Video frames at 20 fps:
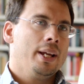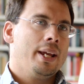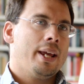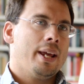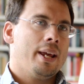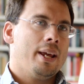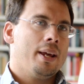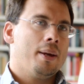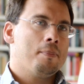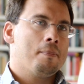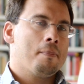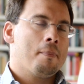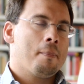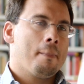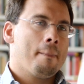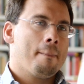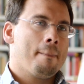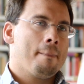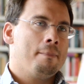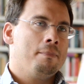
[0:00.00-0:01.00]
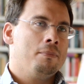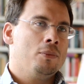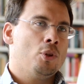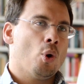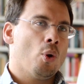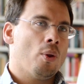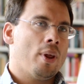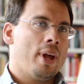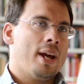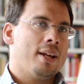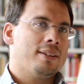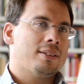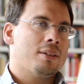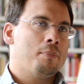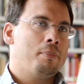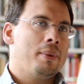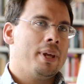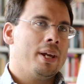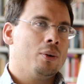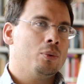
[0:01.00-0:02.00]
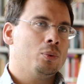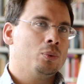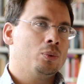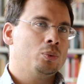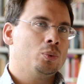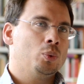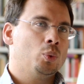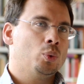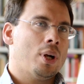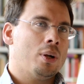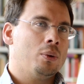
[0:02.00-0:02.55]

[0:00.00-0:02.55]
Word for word: que nos deja también